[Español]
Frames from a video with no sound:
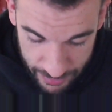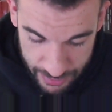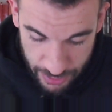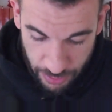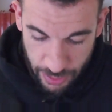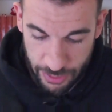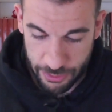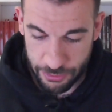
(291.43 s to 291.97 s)

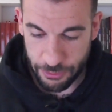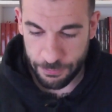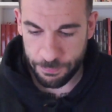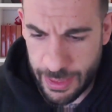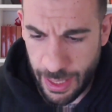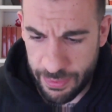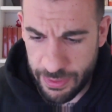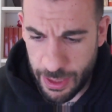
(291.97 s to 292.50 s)
Sigo leyendo.
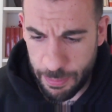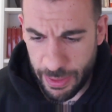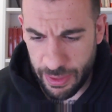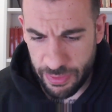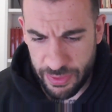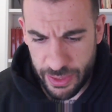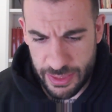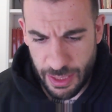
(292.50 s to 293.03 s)
Nadie
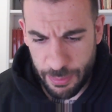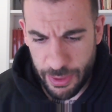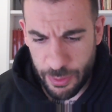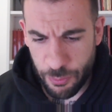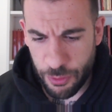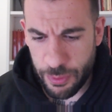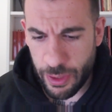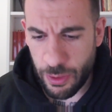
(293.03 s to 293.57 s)
parecía saber
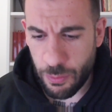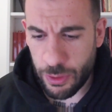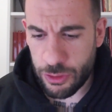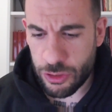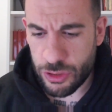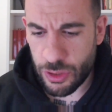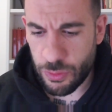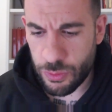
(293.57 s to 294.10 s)
muy bien
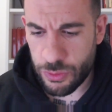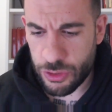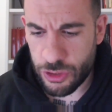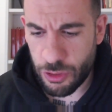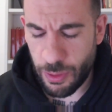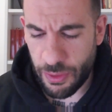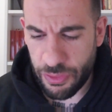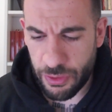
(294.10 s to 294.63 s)
cuántos segundos de
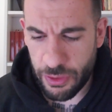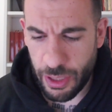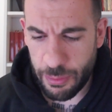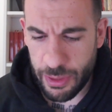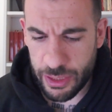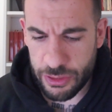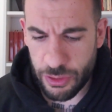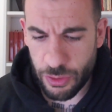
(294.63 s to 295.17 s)
ovación
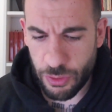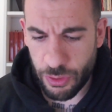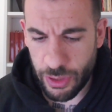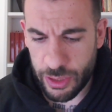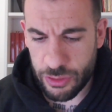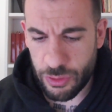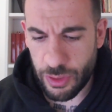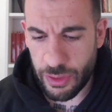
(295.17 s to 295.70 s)
habría sido
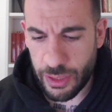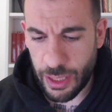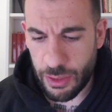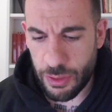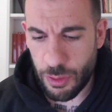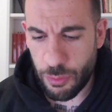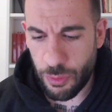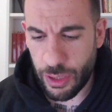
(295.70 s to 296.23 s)
correcto dedicarle
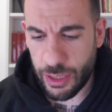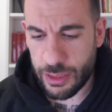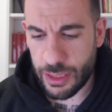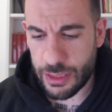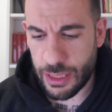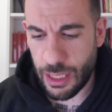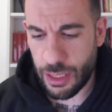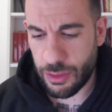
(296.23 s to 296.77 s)
a una mujer tras
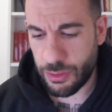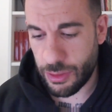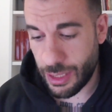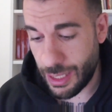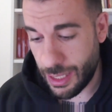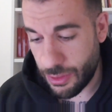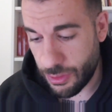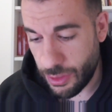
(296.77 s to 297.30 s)

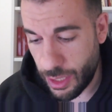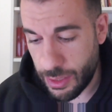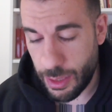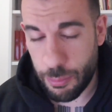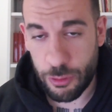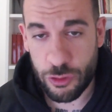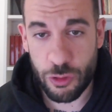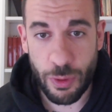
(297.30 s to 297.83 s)
galardonarla
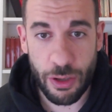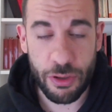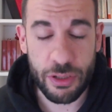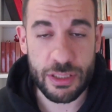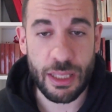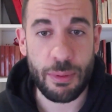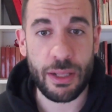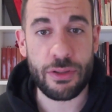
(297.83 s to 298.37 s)
por su valor.
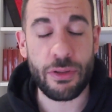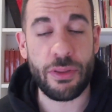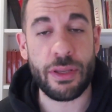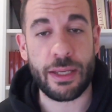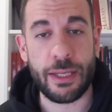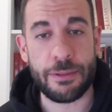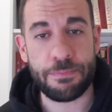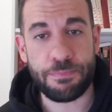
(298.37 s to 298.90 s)
Está hablando de
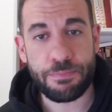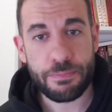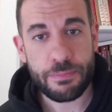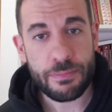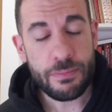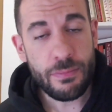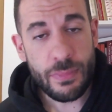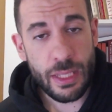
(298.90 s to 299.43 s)
que
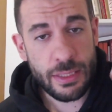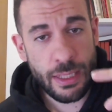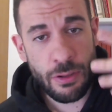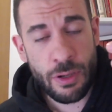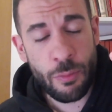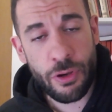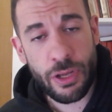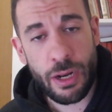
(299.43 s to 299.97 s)
sale
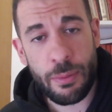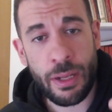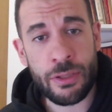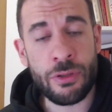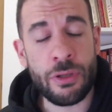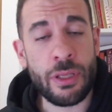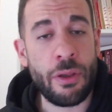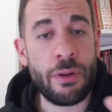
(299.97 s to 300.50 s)
una mujer
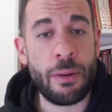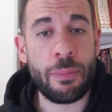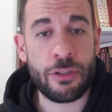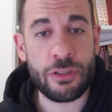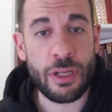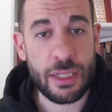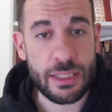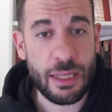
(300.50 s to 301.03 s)
hablando y hay una
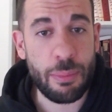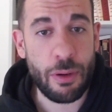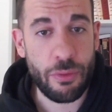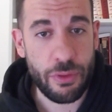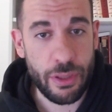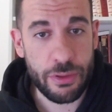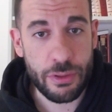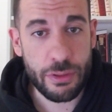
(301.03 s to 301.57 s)
persona que está
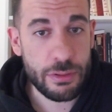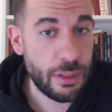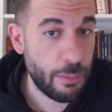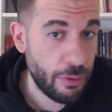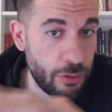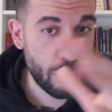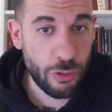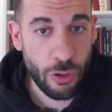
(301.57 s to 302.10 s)
aplaudiendo, está
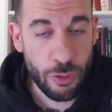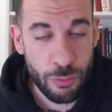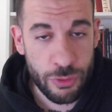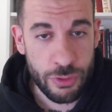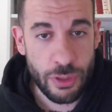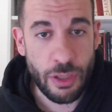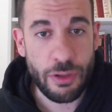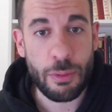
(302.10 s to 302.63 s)
aplaudiendo todo el
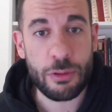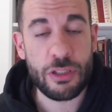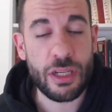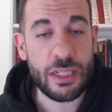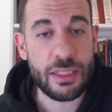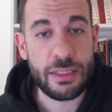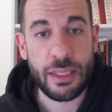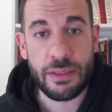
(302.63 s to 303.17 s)
mundo y hay una persona
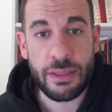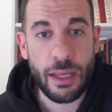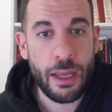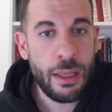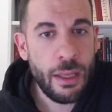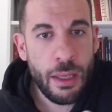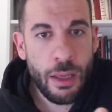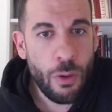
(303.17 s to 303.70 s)
que se
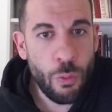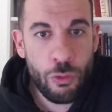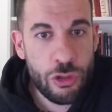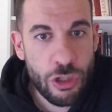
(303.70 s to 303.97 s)
sienta un